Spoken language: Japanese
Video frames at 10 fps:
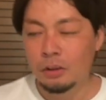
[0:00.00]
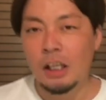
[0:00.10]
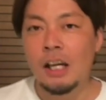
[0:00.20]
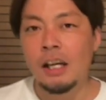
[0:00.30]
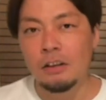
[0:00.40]
の
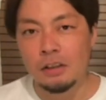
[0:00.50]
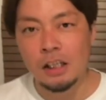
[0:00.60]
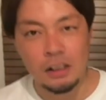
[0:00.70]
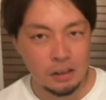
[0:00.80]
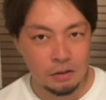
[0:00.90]
再現度
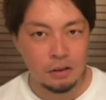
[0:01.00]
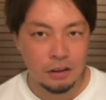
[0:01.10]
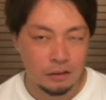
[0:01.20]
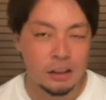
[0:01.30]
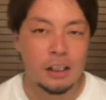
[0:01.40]
さっきすご
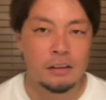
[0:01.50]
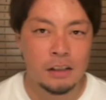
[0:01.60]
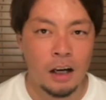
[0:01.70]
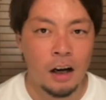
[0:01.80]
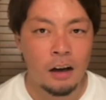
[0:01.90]
いって言ったじゃない
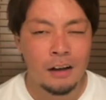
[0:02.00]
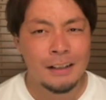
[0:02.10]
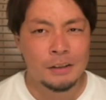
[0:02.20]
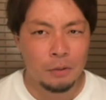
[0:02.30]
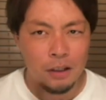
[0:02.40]
ですか。
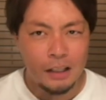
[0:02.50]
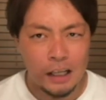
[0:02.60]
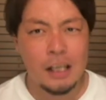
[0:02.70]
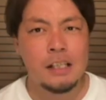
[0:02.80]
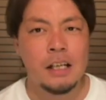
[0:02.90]
それ
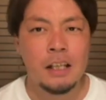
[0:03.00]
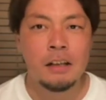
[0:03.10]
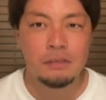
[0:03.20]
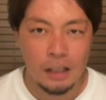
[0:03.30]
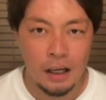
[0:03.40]
だけじゃ
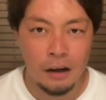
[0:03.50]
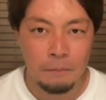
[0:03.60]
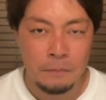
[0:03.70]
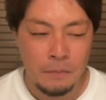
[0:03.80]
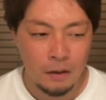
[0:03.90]
なくて、